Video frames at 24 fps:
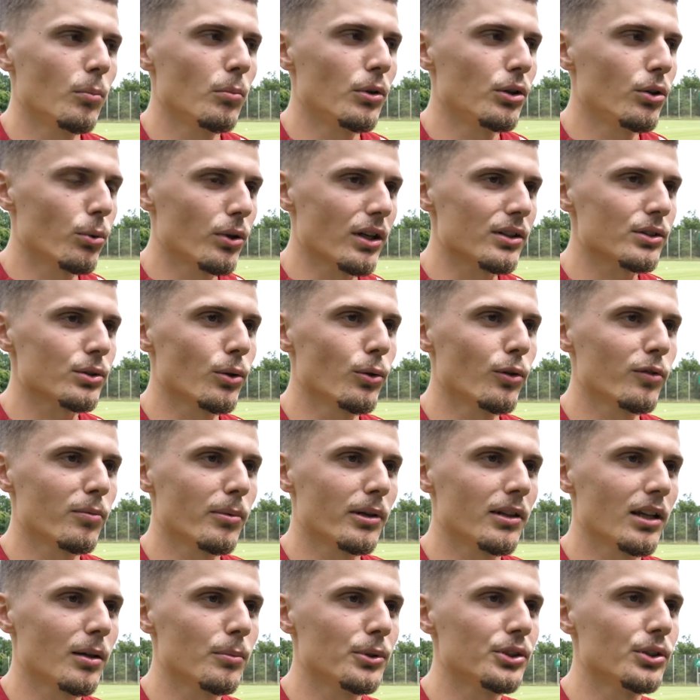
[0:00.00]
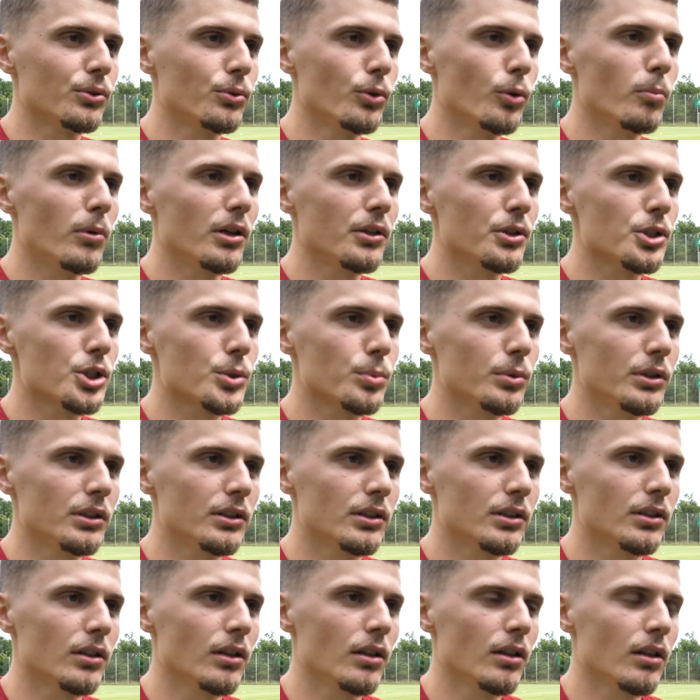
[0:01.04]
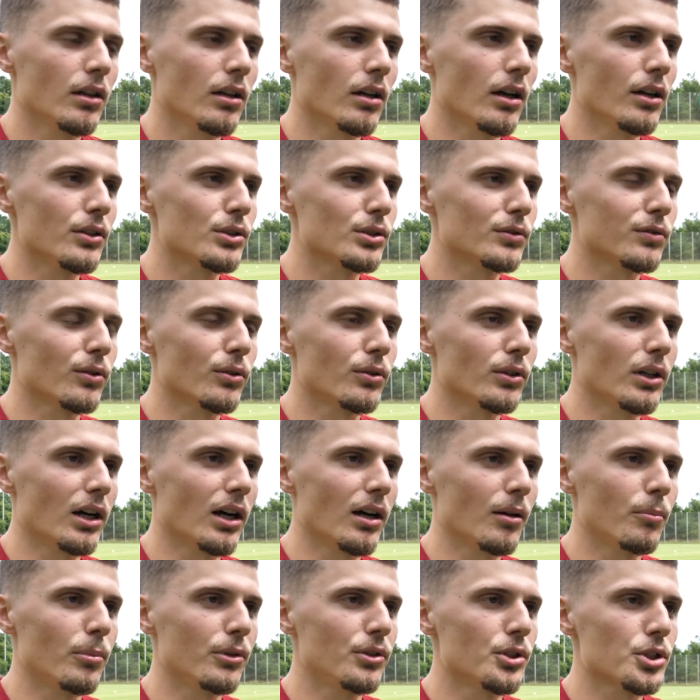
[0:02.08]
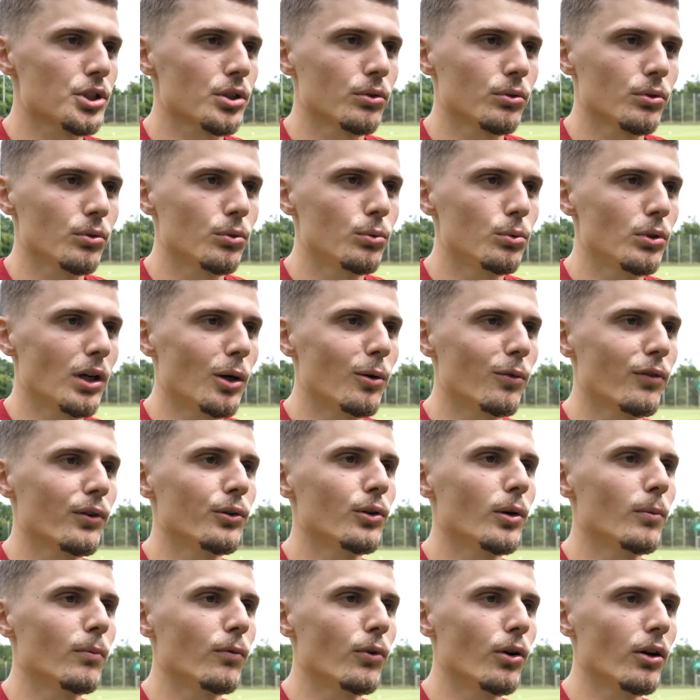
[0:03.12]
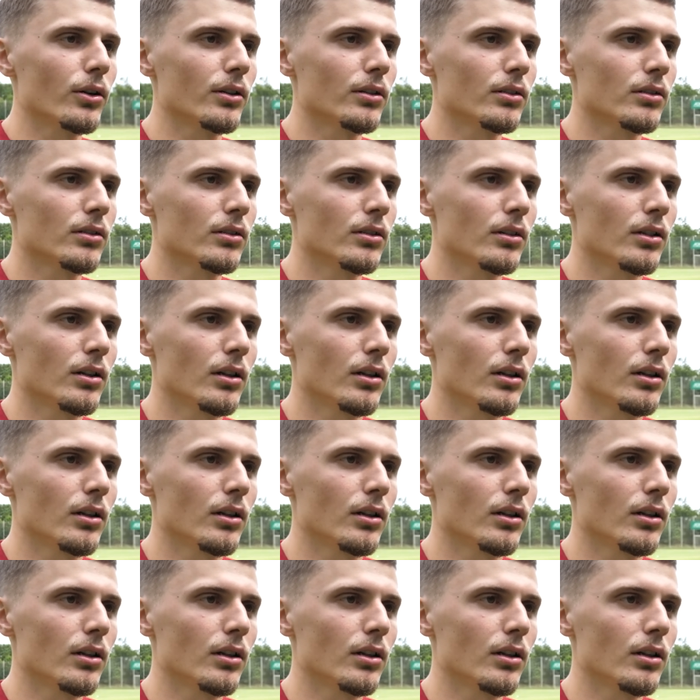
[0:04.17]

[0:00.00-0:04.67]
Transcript: Mit Jonas Hofmann habe ich in Nürnberg gespielt. Also von da bin ich schon gut aufgenommen worden.